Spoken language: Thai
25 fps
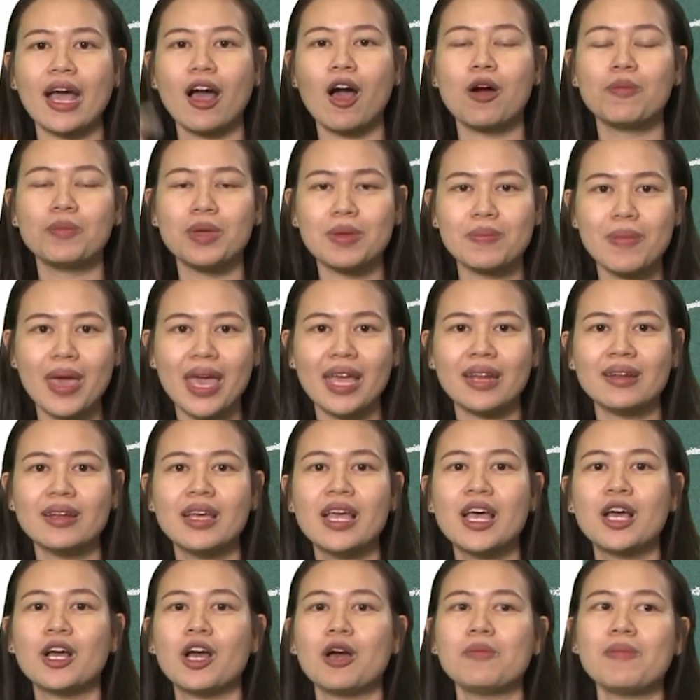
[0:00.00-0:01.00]
คอมพลีเมนต์
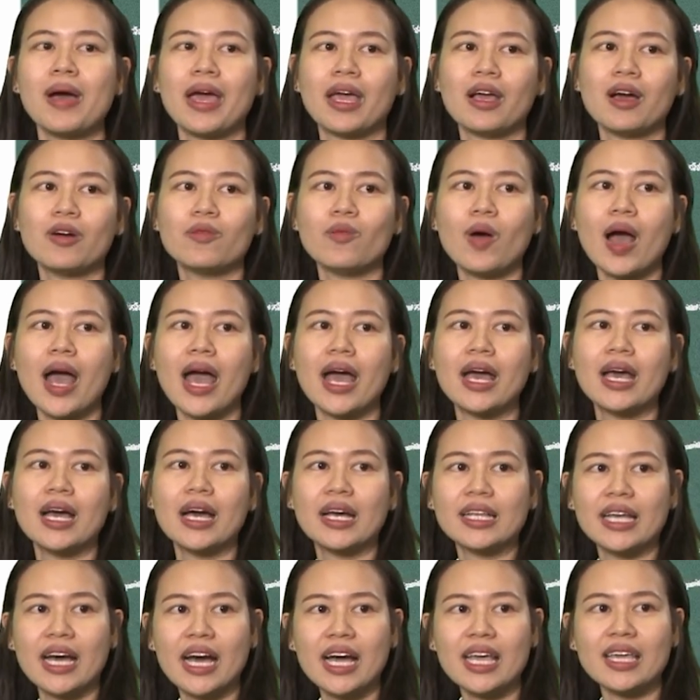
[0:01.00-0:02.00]
ก็หมายความว่า
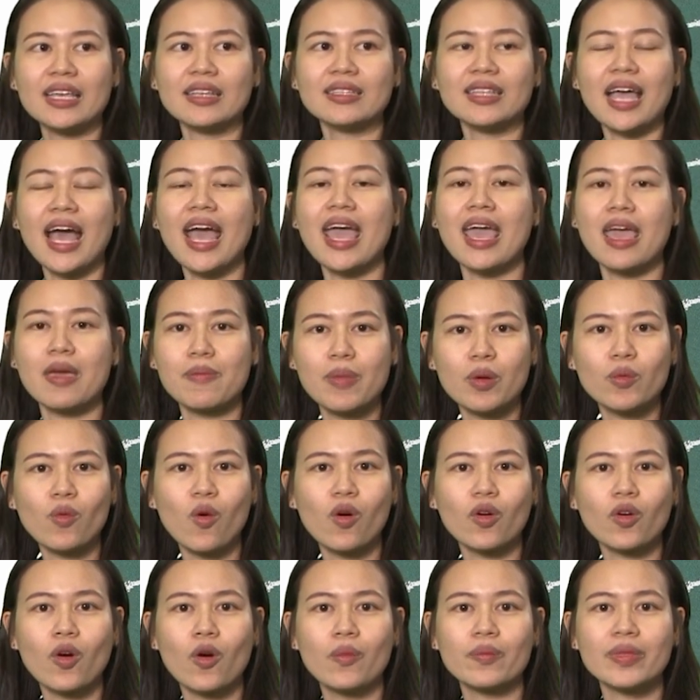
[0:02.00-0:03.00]
เฮ้ย ถ้า A เป็นว
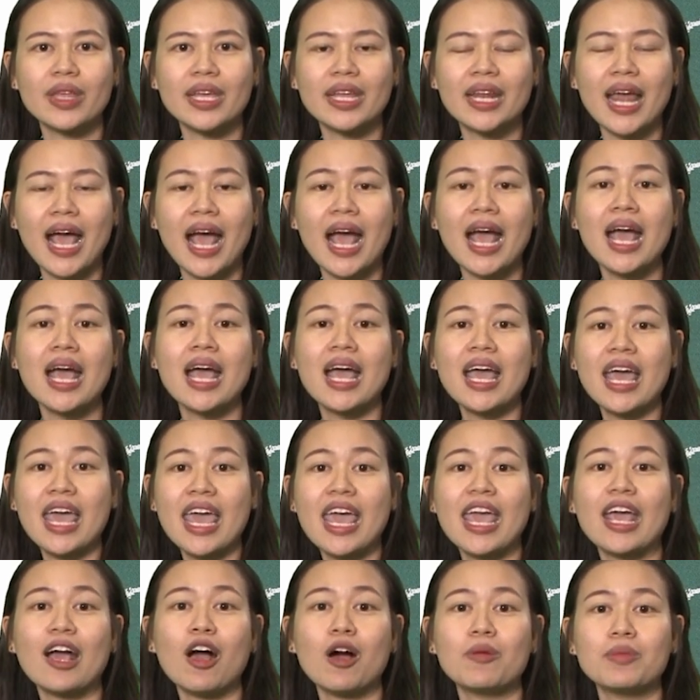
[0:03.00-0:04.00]
งกลมนี้นะ
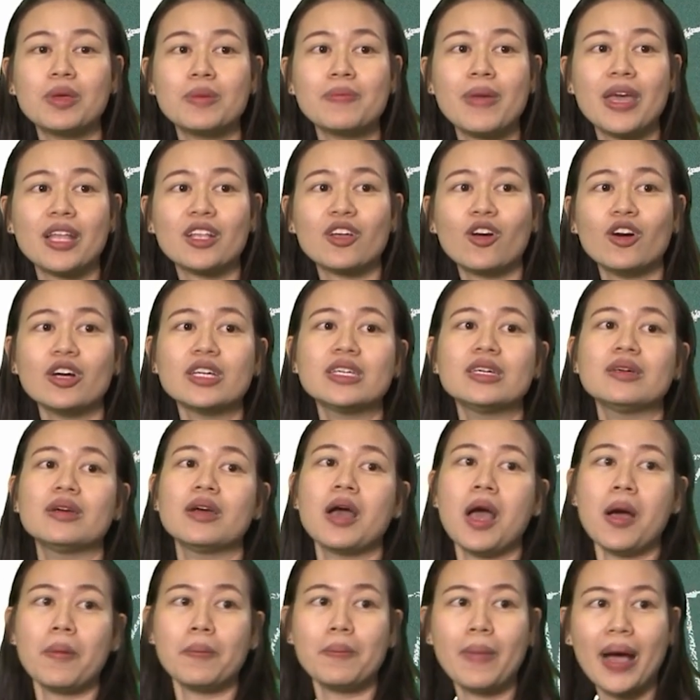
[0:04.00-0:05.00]
A คอมพลีเมนต์ก็คือ
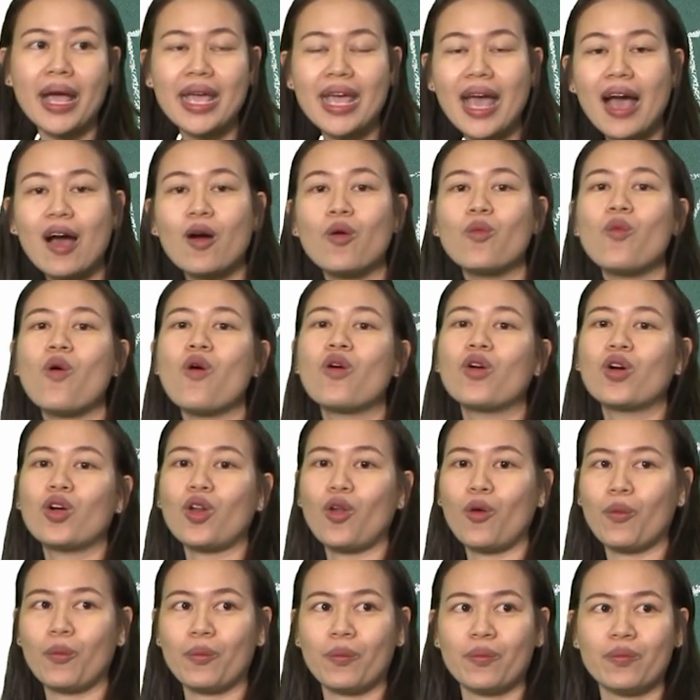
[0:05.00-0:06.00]
ไม่เอาวงก
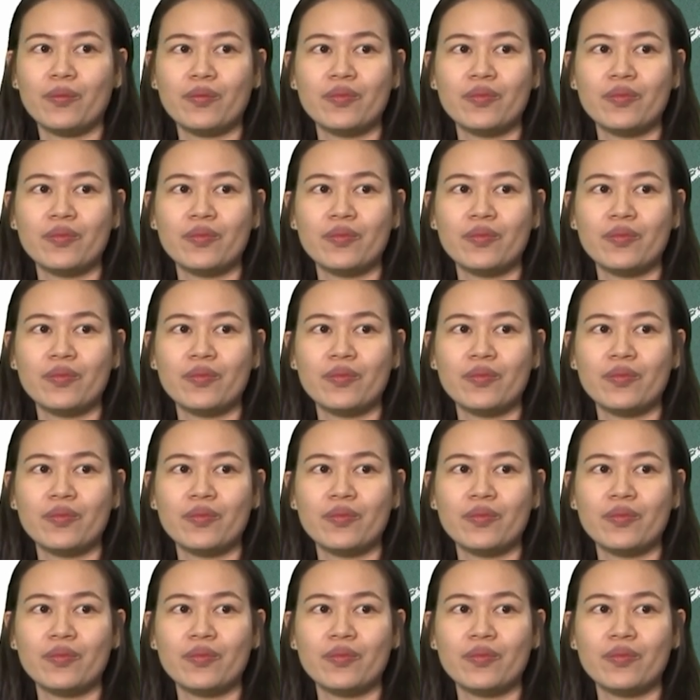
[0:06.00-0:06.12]
ลม